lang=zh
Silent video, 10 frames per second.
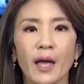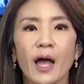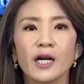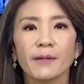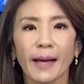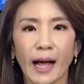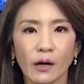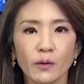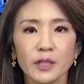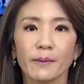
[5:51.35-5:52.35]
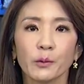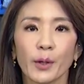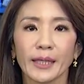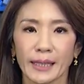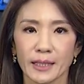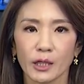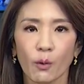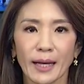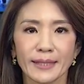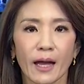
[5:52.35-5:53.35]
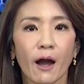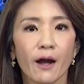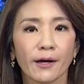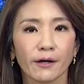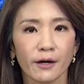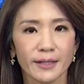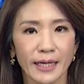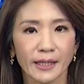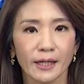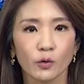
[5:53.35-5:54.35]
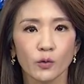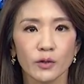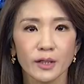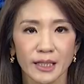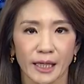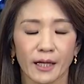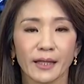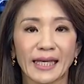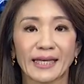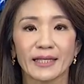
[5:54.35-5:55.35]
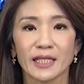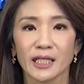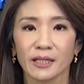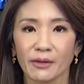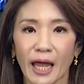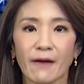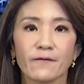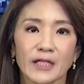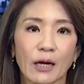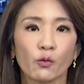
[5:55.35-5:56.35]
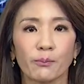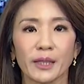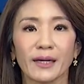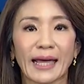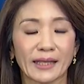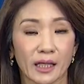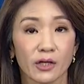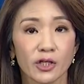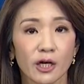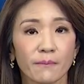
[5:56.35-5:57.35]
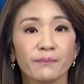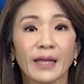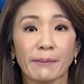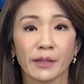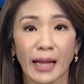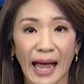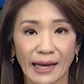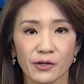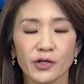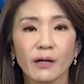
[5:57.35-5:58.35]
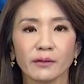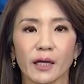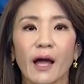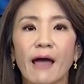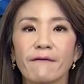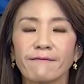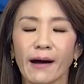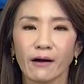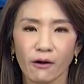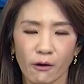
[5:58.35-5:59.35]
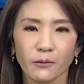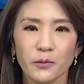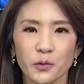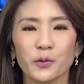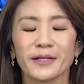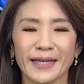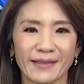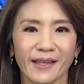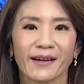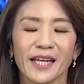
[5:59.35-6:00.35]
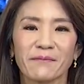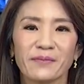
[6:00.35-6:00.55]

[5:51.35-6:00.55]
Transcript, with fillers: 日本航空自卫队也计划在二零二三年度之前引进 F 三五 B 来提升他们海上的防空作战能力。